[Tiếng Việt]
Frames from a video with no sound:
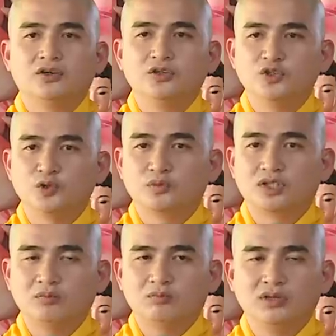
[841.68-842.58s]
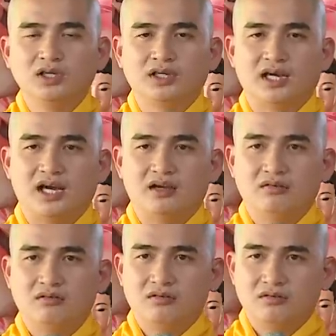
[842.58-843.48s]
nói dục tốc bất đạt,
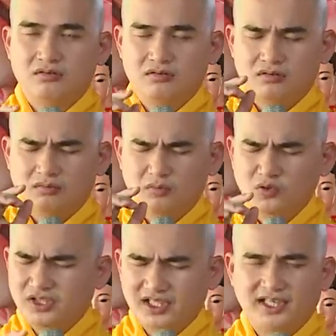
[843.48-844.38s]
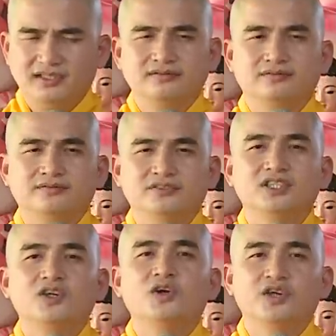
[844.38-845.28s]
muốn nhanh
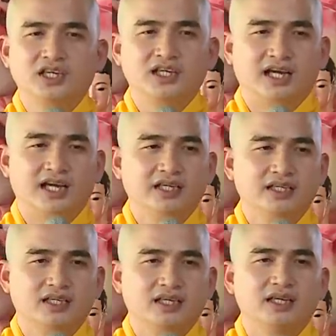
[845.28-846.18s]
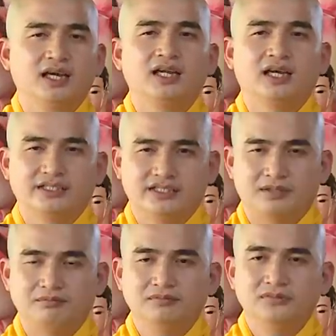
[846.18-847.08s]
nhưng đôi khi lại là
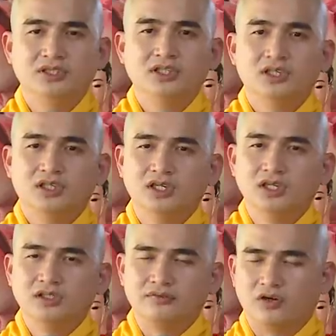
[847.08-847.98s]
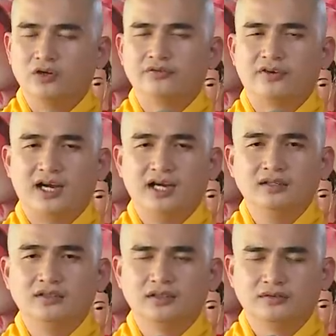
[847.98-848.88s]
chậm. Người vội vã,
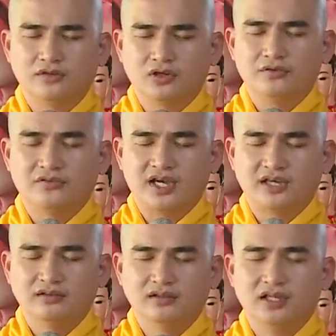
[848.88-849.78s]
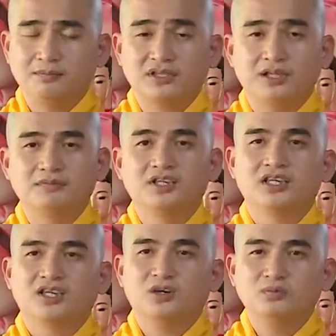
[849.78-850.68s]
người vội vàng, người hấp tấp
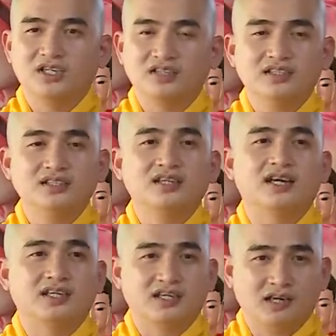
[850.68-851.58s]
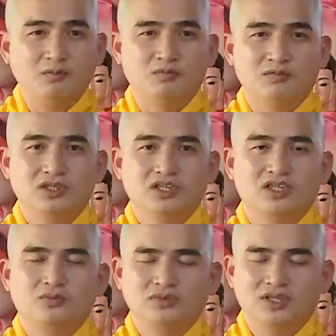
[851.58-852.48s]
không dẫn đến thành công,
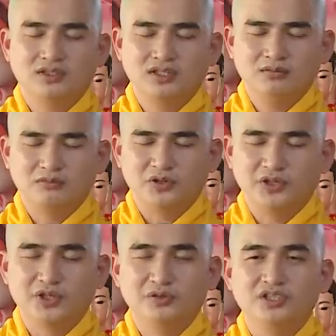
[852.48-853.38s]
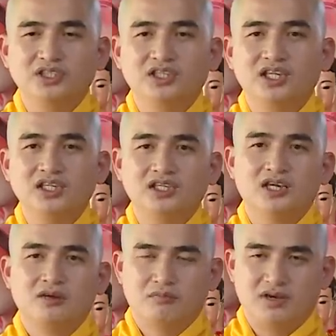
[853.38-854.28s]
không dẫn đến mọi điều như ý,
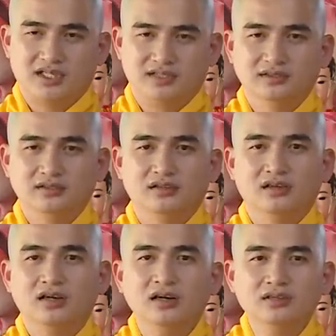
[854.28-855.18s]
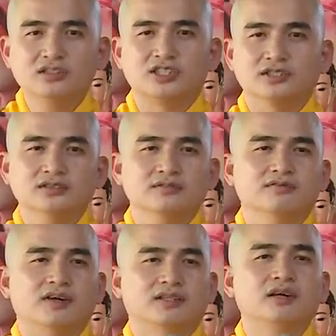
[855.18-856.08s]
mà thường hư sự
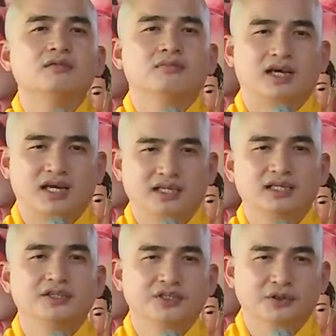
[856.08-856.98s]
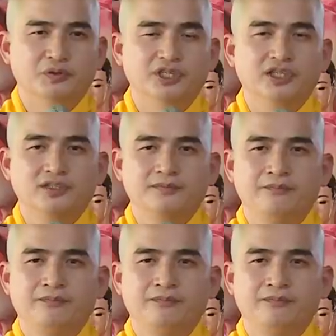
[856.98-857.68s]
và thất bại nhiều hơn.